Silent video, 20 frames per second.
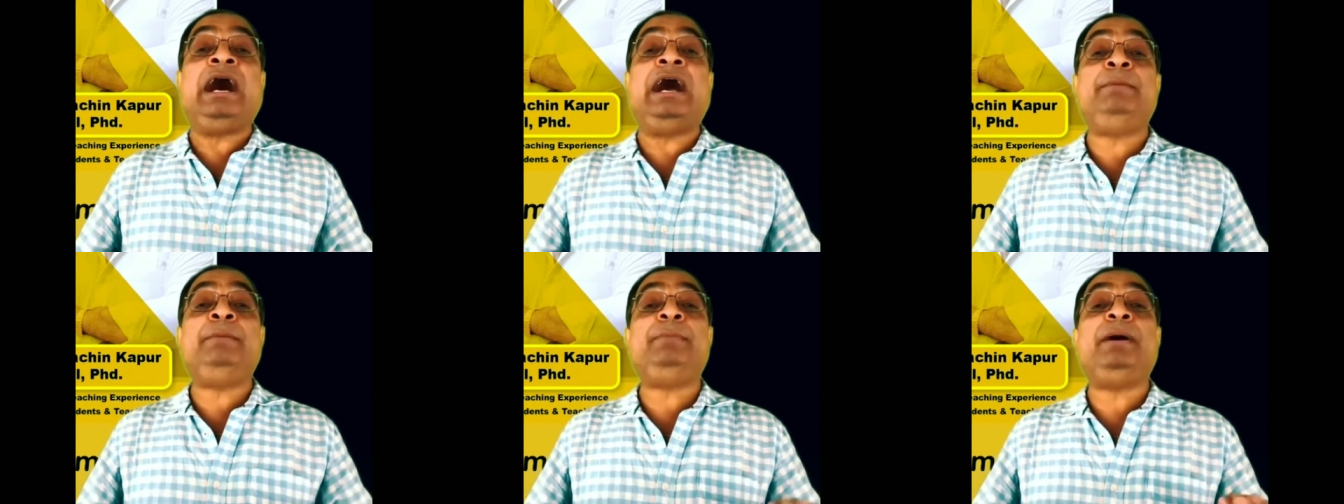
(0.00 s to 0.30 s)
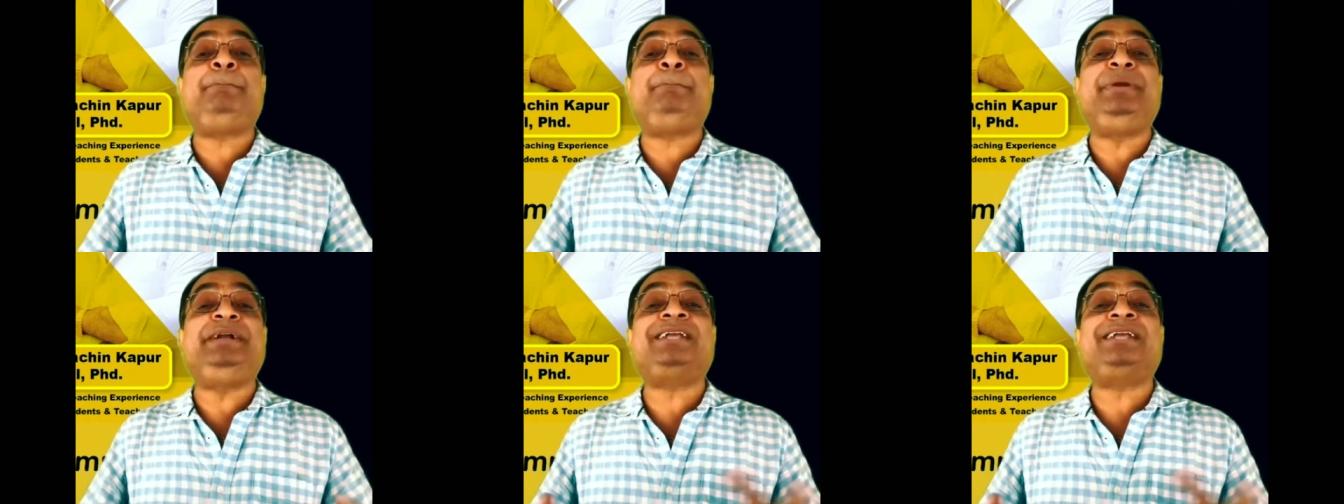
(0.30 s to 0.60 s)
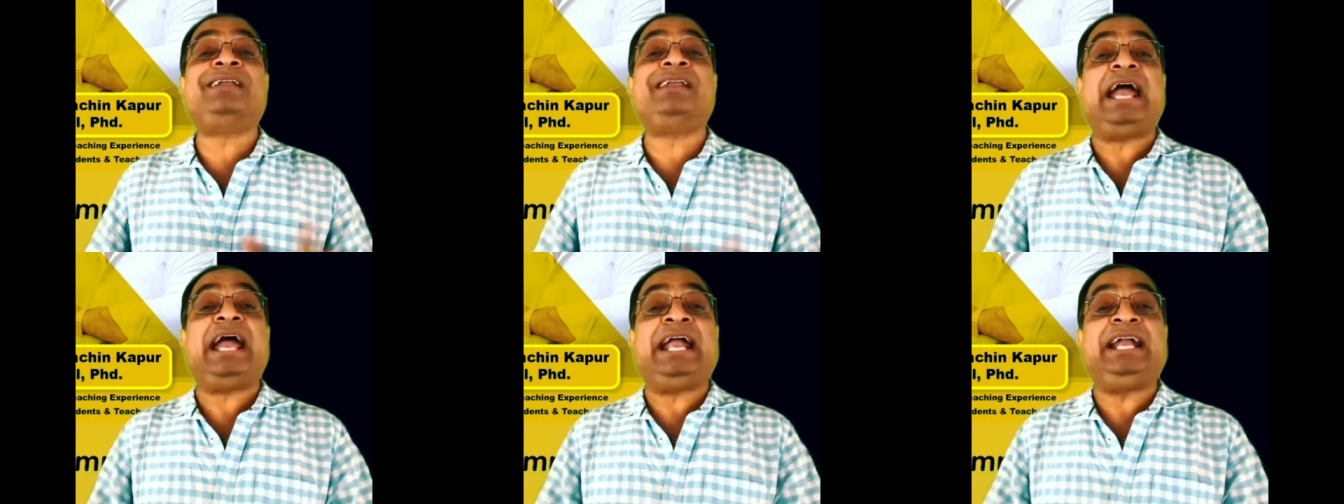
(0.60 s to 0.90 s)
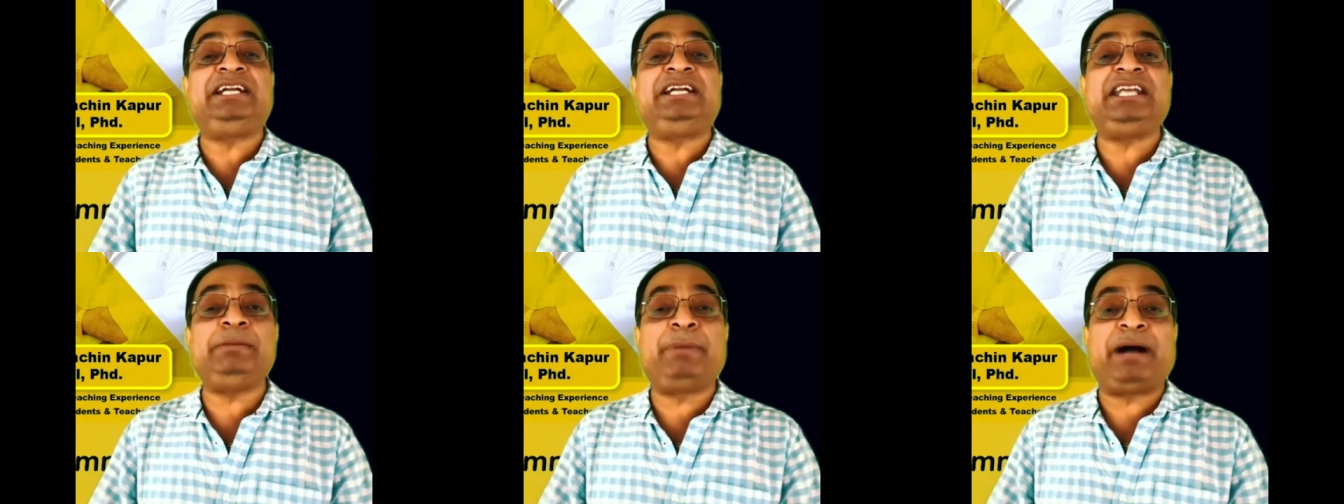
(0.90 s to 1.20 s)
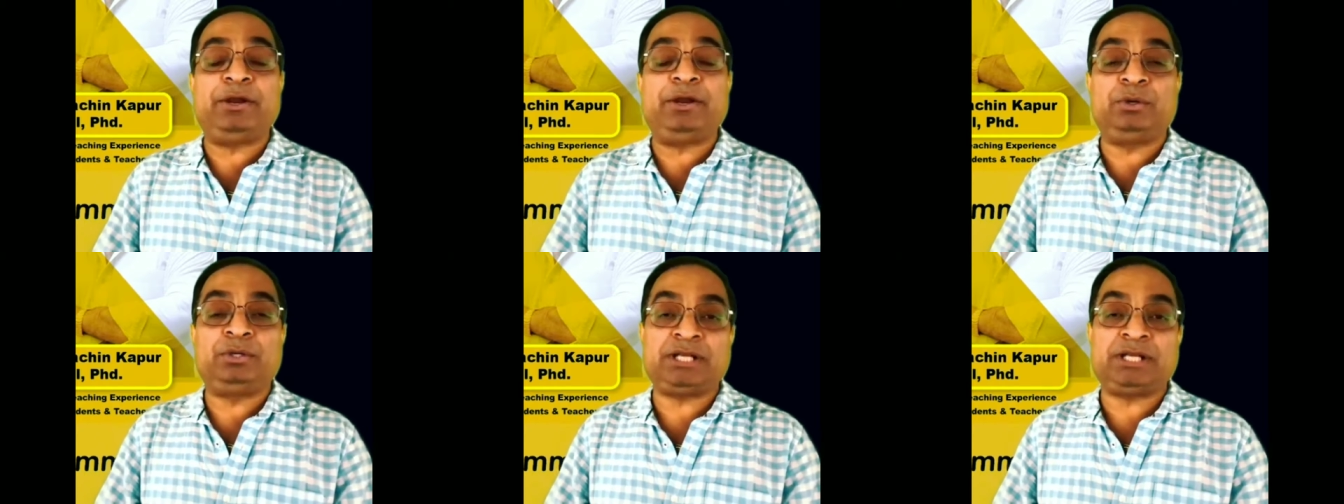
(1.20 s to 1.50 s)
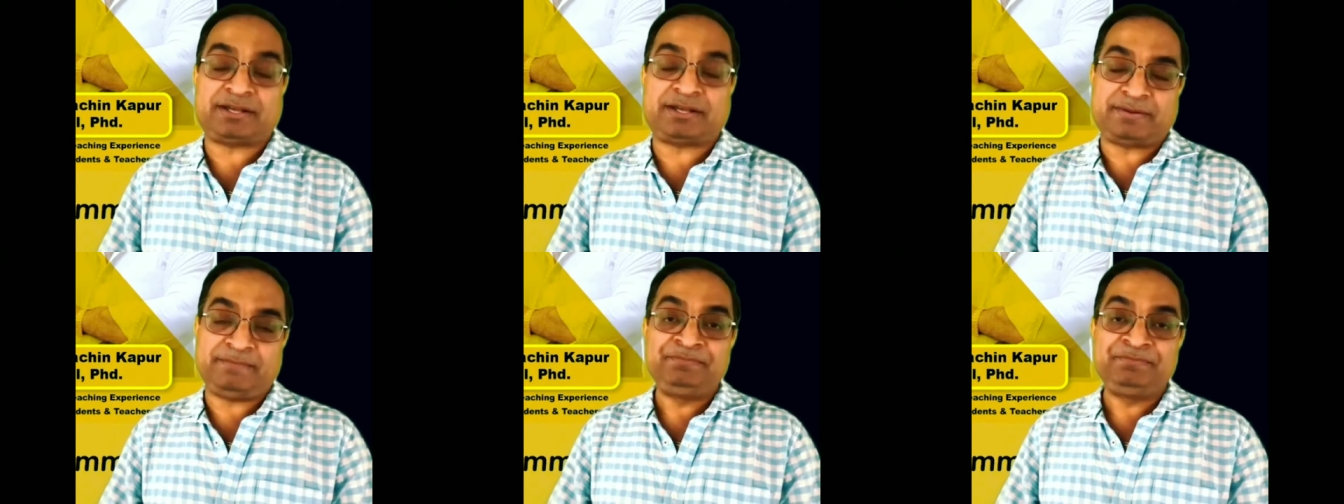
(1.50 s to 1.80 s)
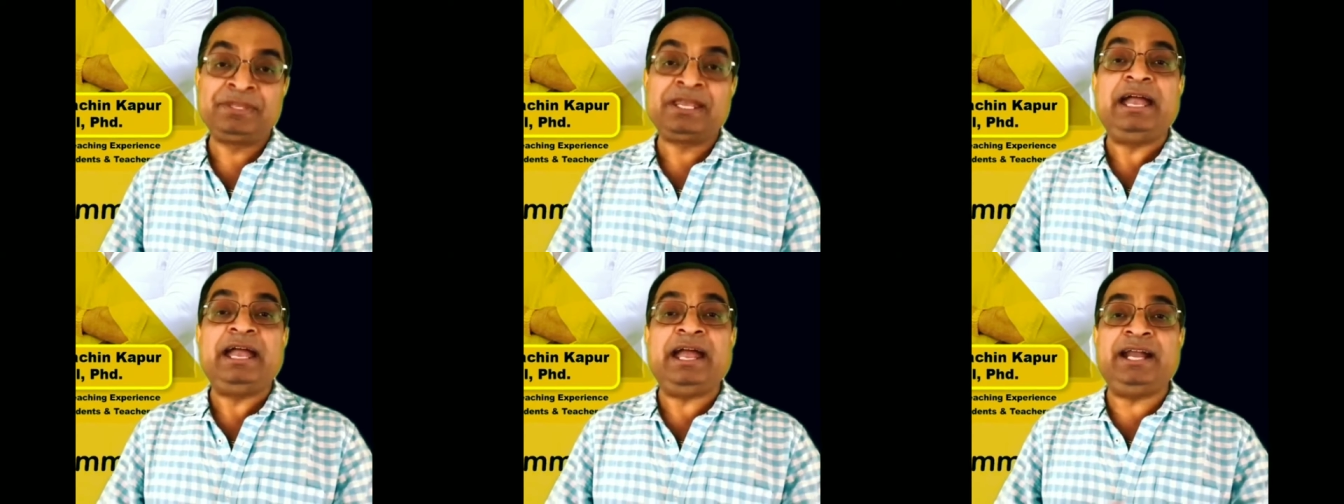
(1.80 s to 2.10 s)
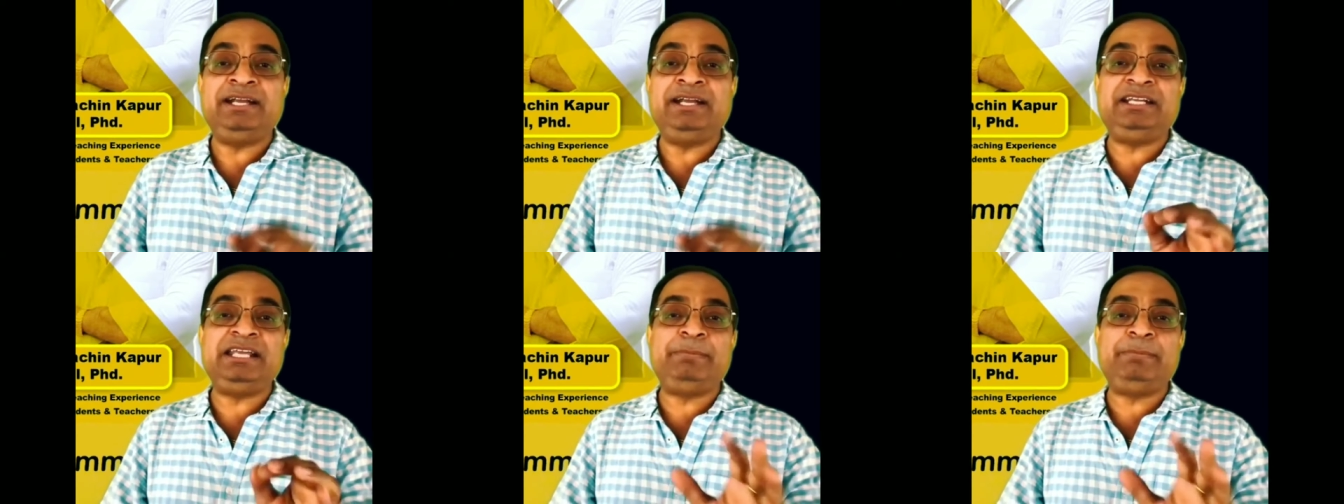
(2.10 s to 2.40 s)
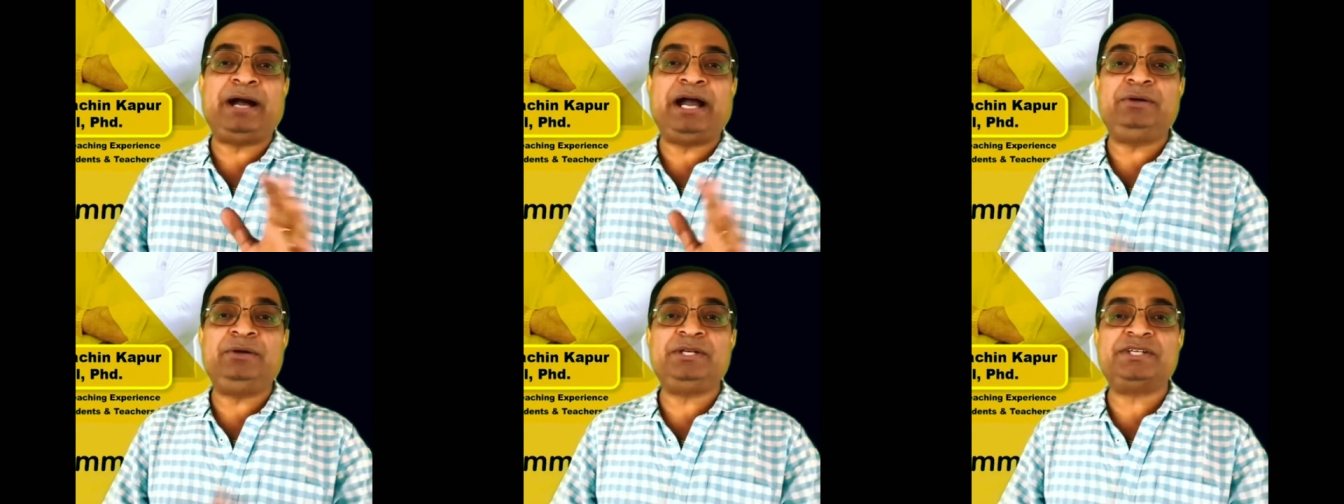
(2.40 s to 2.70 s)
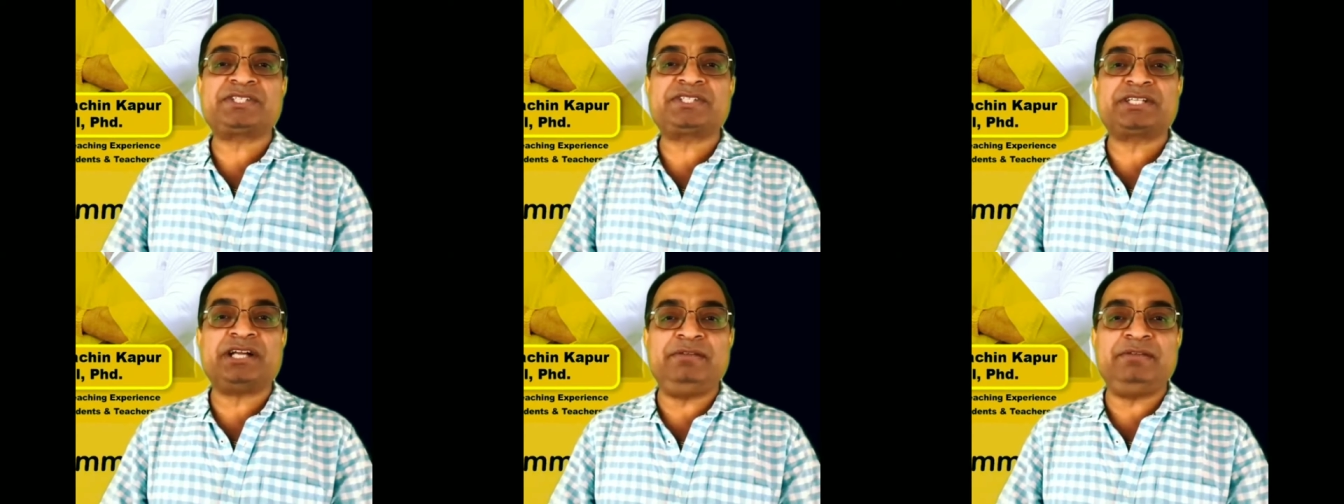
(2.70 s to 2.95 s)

आई एम अ बिटर एंटीबायोटिक एंटीबायोटिक्स